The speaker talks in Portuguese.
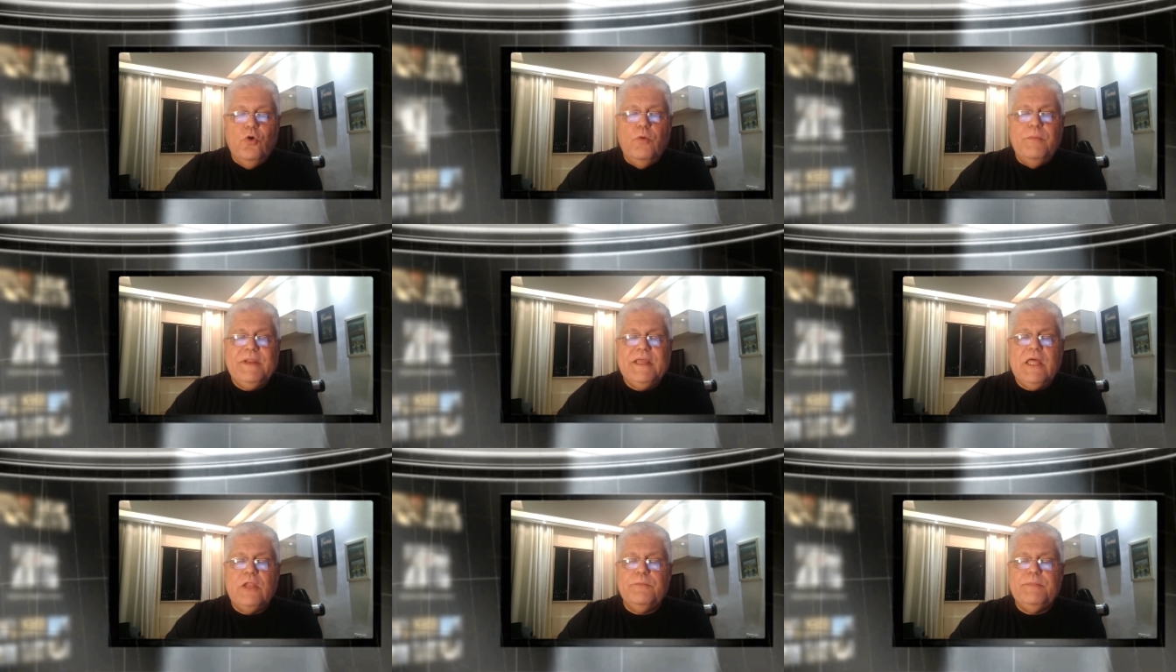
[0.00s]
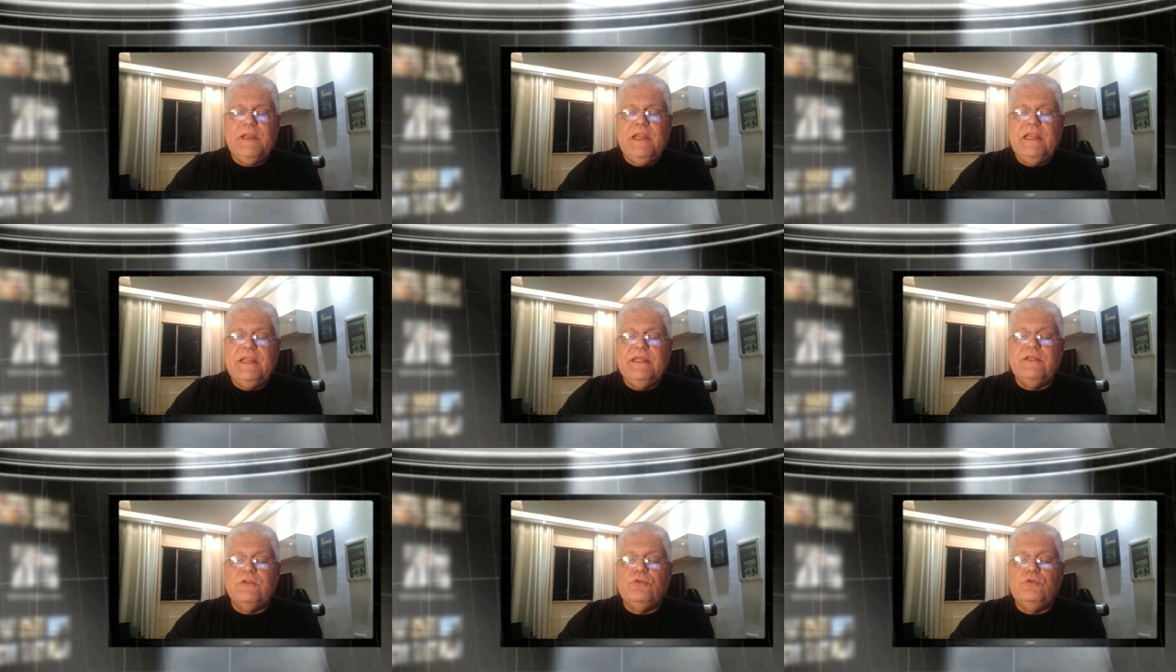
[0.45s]
Obrigado
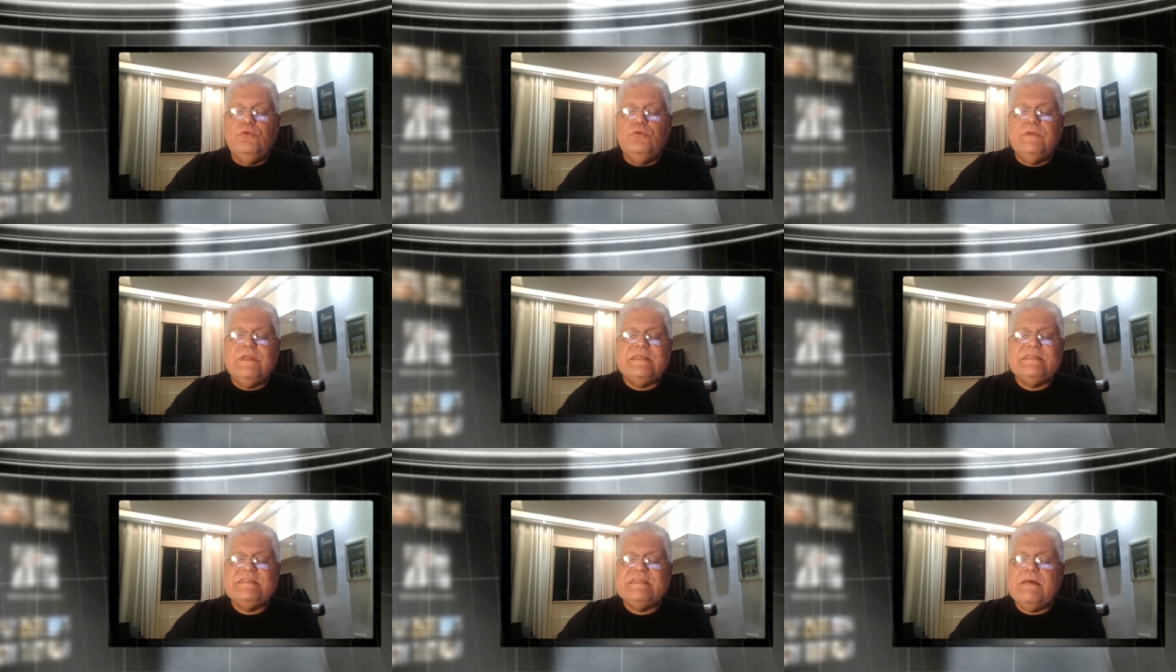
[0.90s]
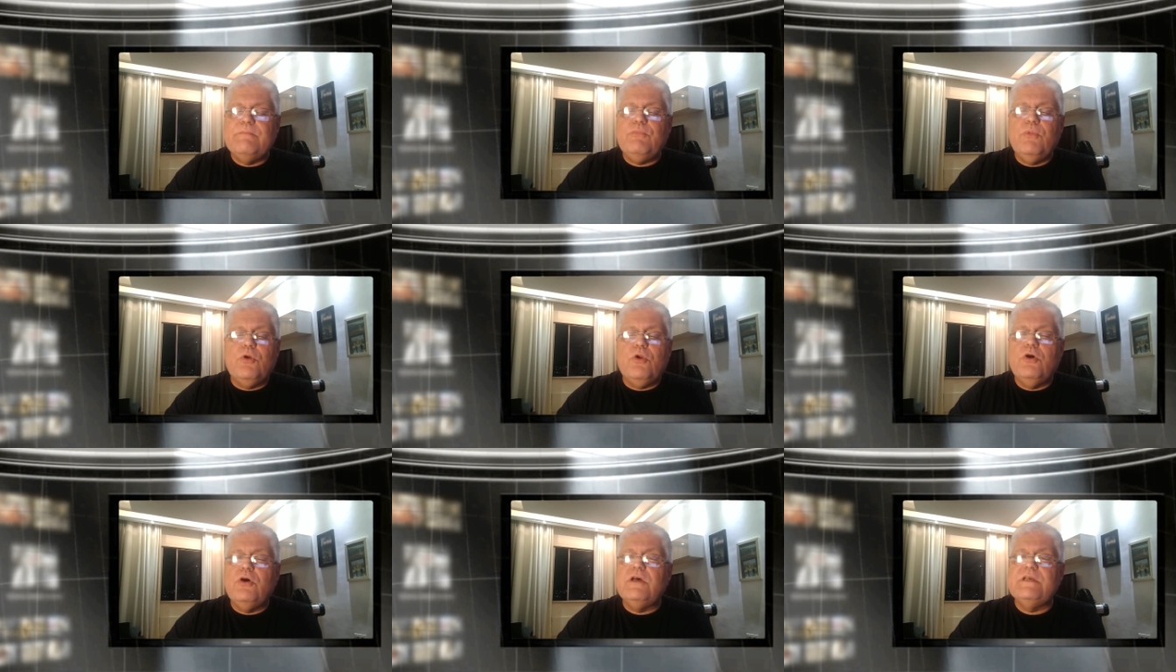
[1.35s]
pela leitura
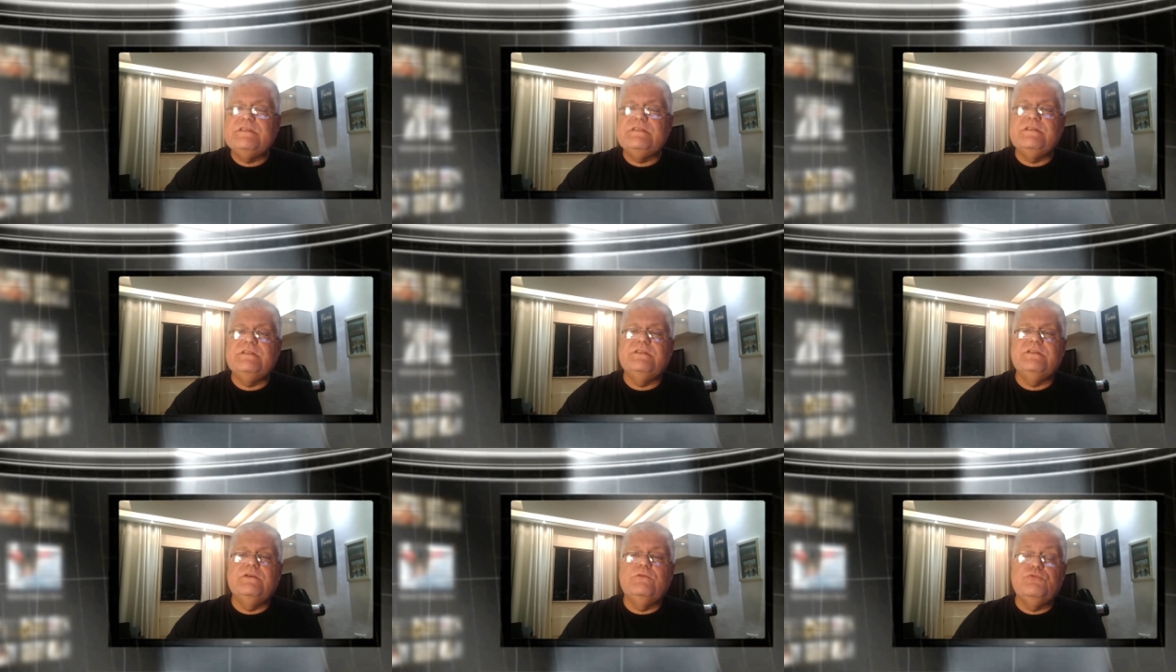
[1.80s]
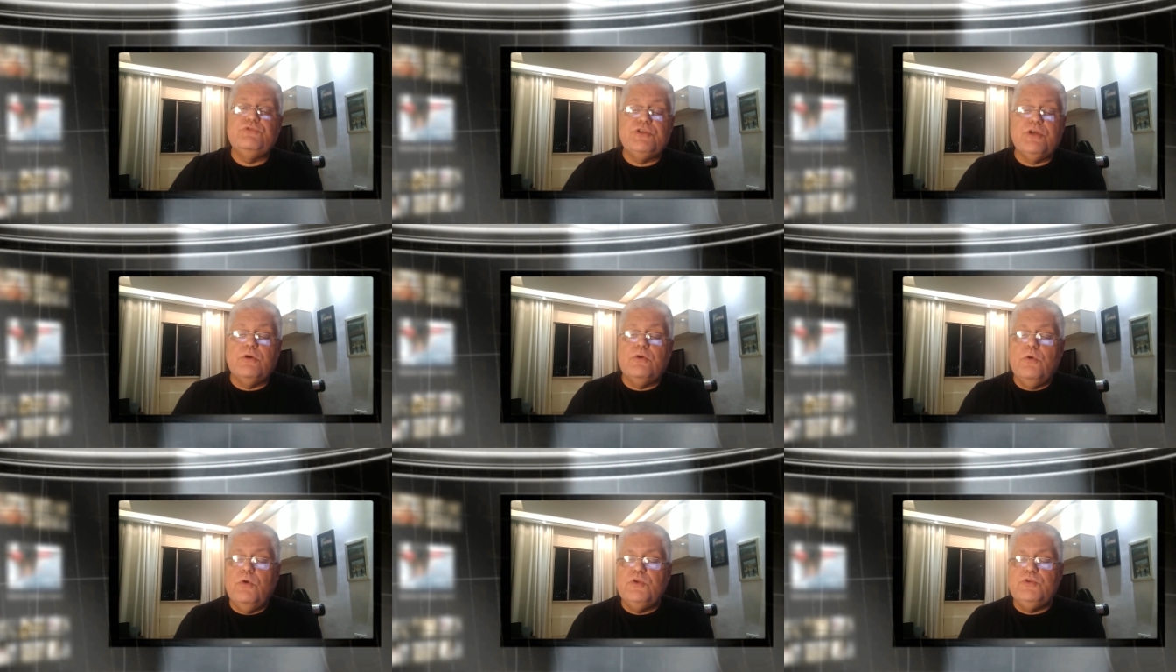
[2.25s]
saborosa de O
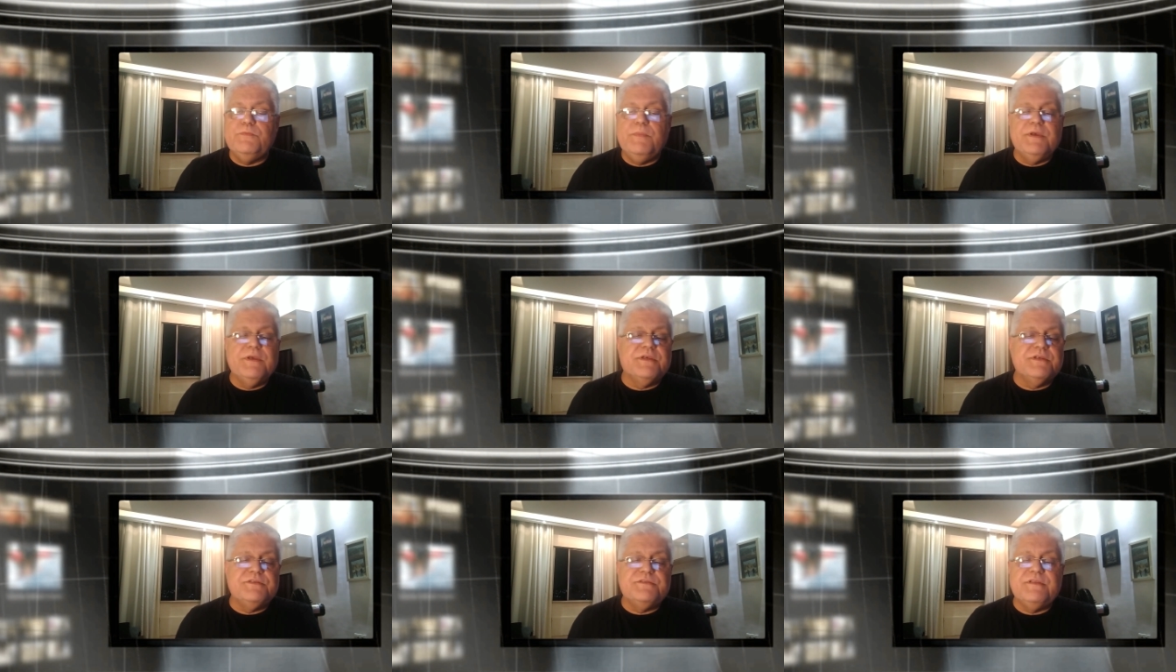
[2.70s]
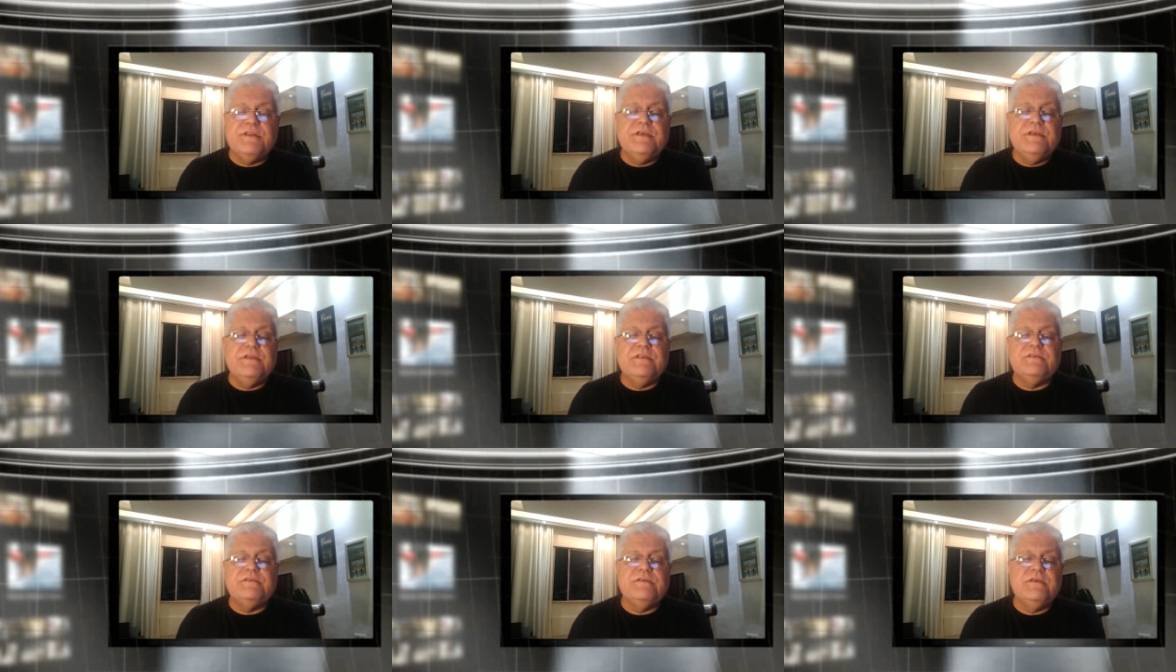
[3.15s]
Xangô de Baker
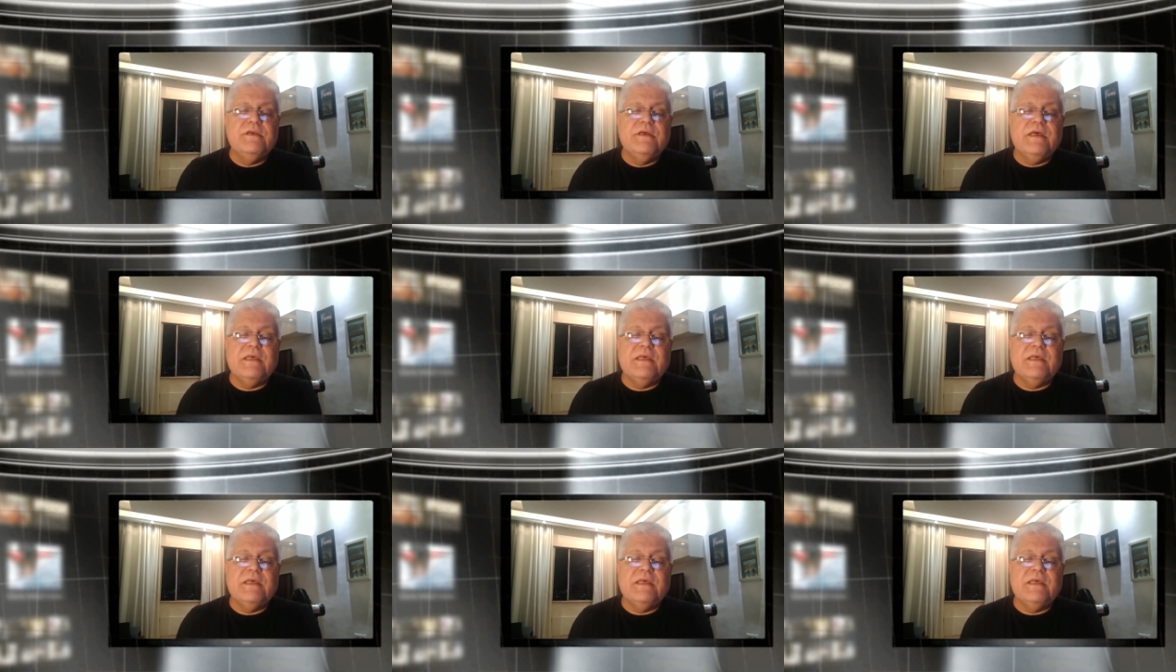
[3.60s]
Street,